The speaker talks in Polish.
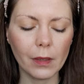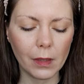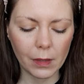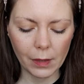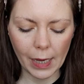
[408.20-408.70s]

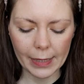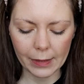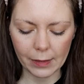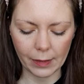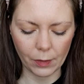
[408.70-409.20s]
e, a
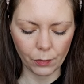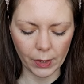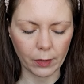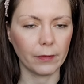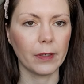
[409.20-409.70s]
jeden taki
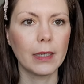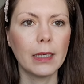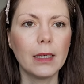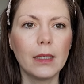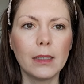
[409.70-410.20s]
nudziakowy.
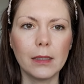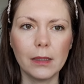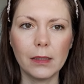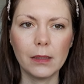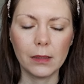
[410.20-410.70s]

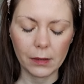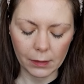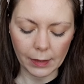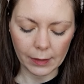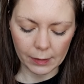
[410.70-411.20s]
I
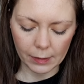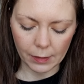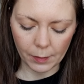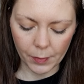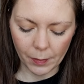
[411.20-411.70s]
ten jest
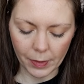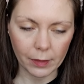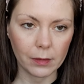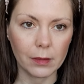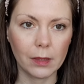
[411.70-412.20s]
e,
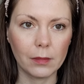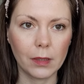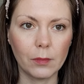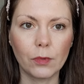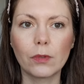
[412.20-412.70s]
przepiękny. Ten,
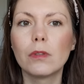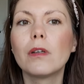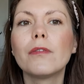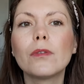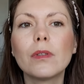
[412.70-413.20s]
ten
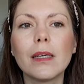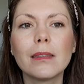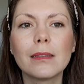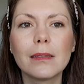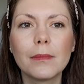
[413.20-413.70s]
burgundowy tutaj
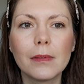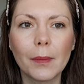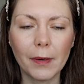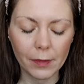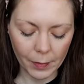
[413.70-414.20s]
jest
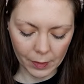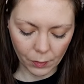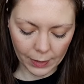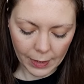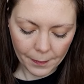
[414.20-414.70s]
naprawdę bardzo
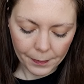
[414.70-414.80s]
ładny.